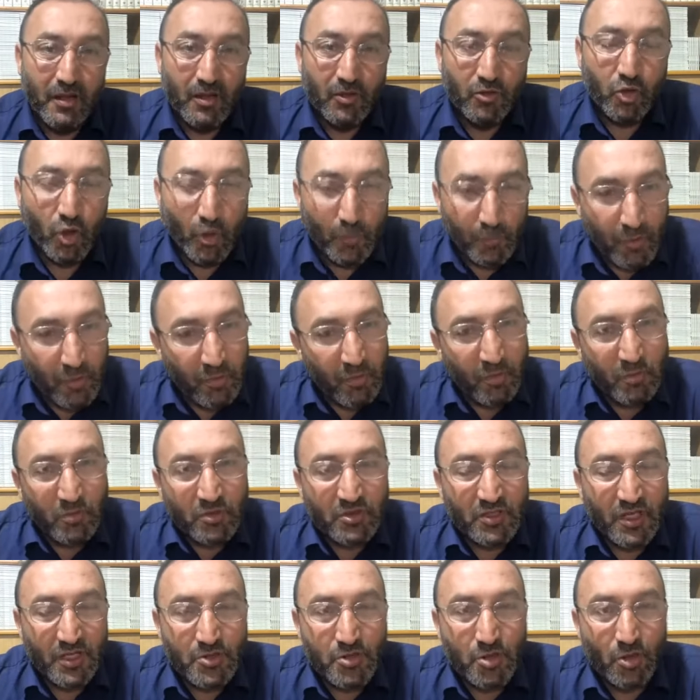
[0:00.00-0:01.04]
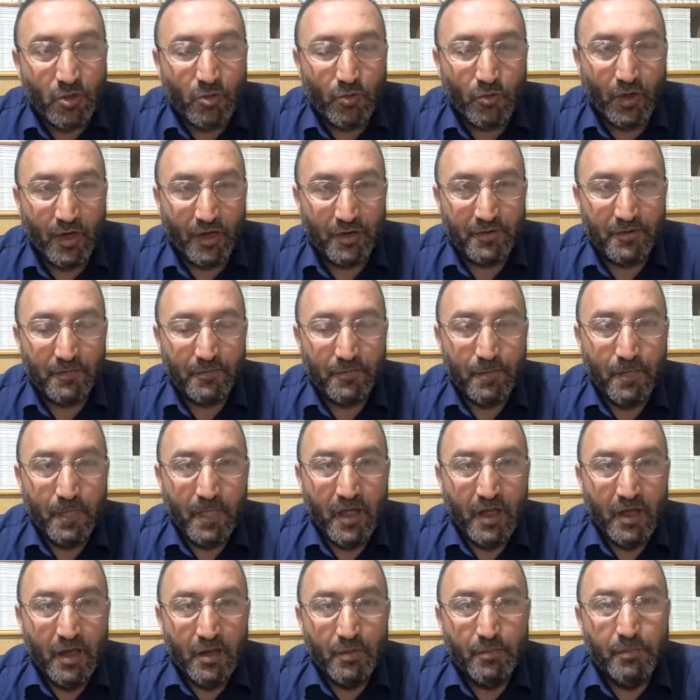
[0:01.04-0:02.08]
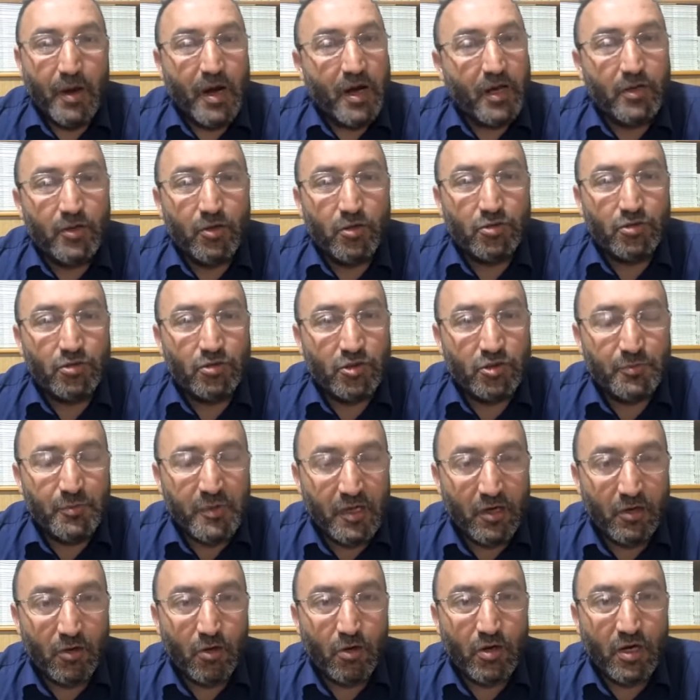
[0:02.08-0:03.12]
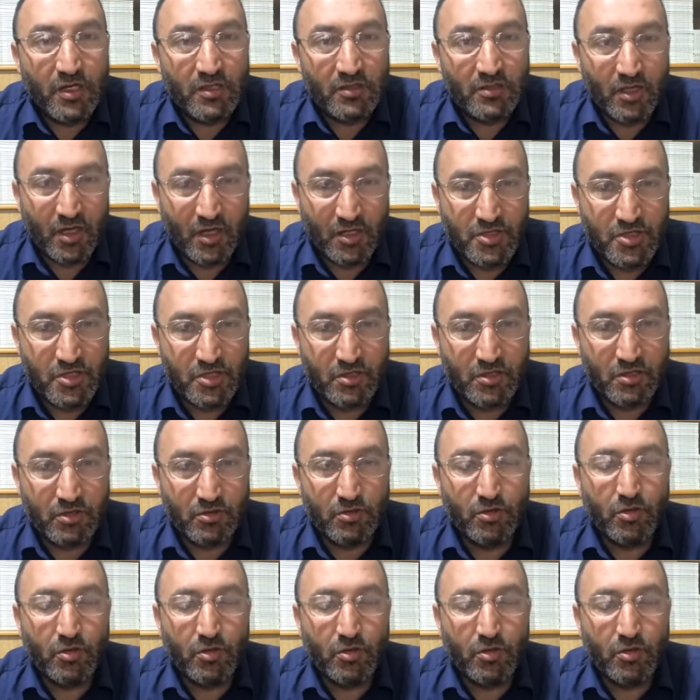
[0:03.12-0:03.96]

Toplumumuzda çok var. Bakıyorsunuz bir lokanta açık,